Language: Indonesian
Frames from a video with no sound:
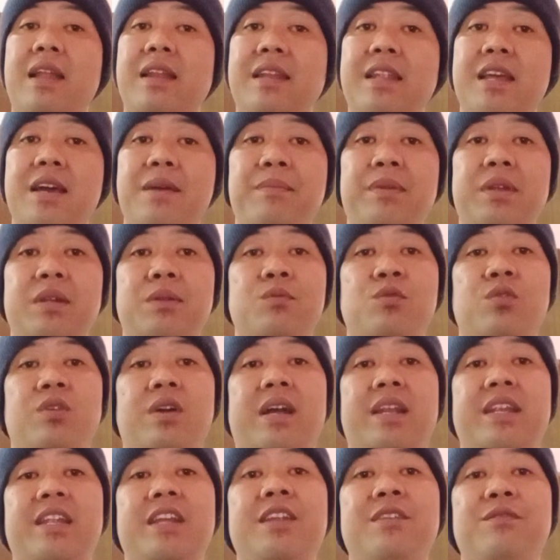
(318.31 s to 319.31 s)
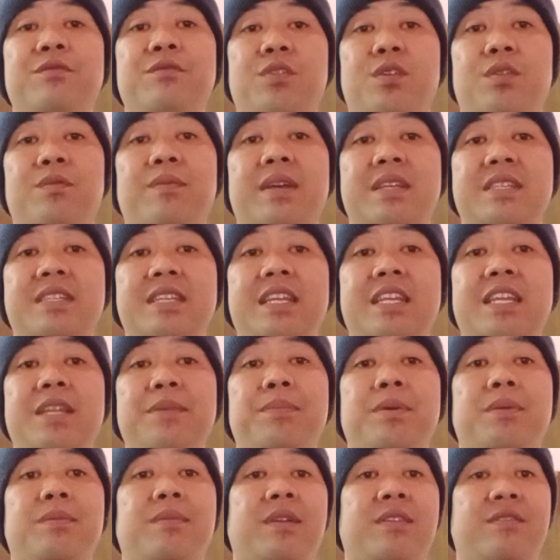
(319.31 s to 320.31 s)
Anda menemukan informasi
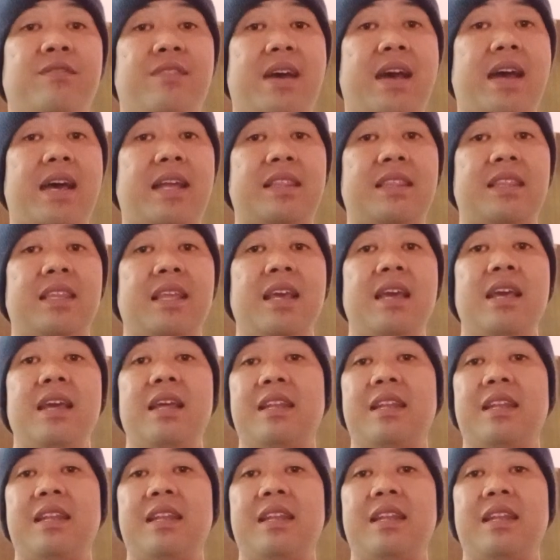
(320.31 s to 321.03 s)
ini bermanfaat.